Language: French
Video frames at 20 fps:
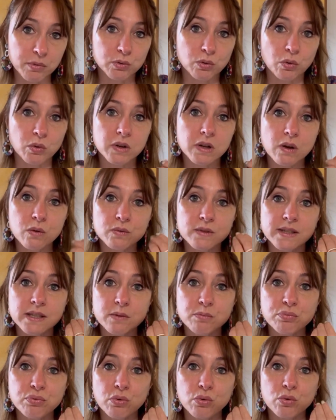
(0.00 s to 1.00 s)
Donc là aussi,
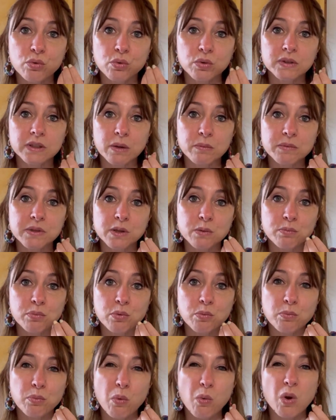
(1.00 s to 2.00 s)
pour le côté un petit peu
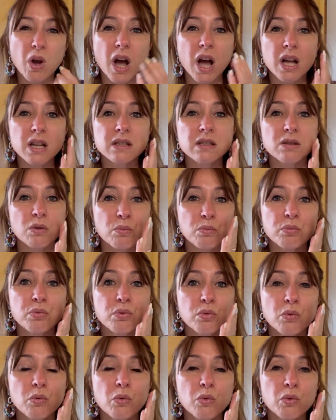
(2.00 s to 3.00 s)
peau grasse, un
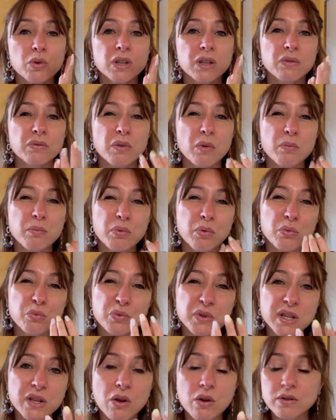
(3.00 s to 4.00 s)
peu, qui fait un peu
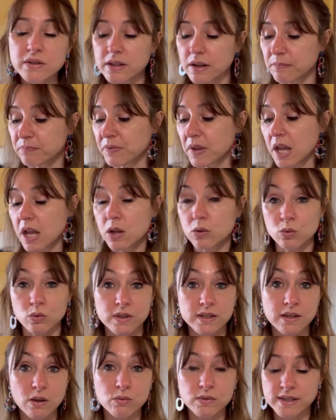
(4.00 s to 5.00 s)
huileuse. Donc
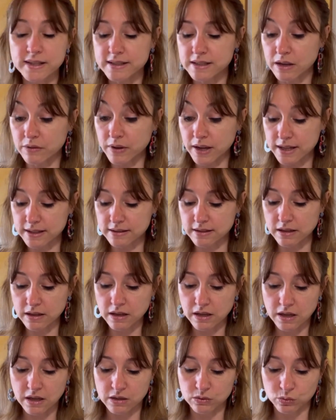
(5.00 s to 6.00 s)
ça aussi, ça va
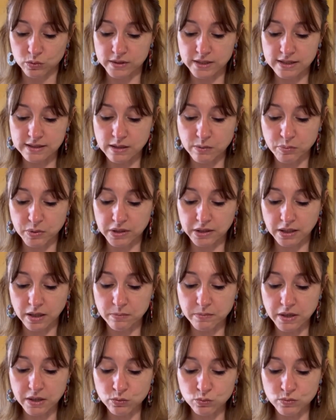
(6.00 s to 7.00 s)
aider. Donc ça, ça peut être très
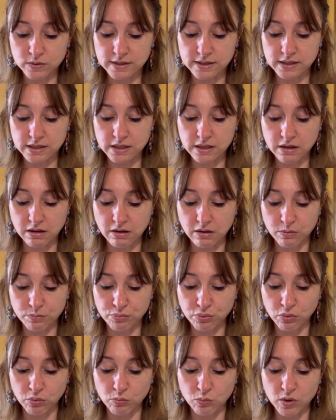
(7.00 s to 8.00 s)
bien aussi euh,
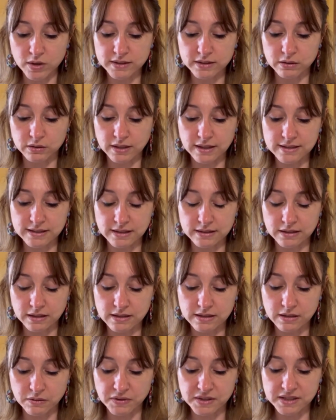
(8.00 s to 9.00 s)
pour moi. De temps en temps,
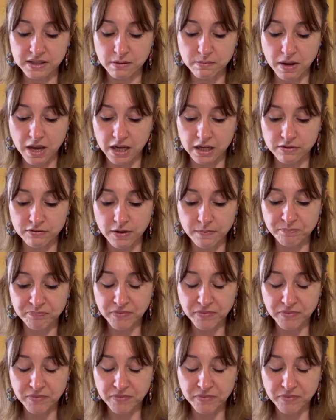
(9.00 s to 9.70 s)
c'est vrai que ça m'arrive.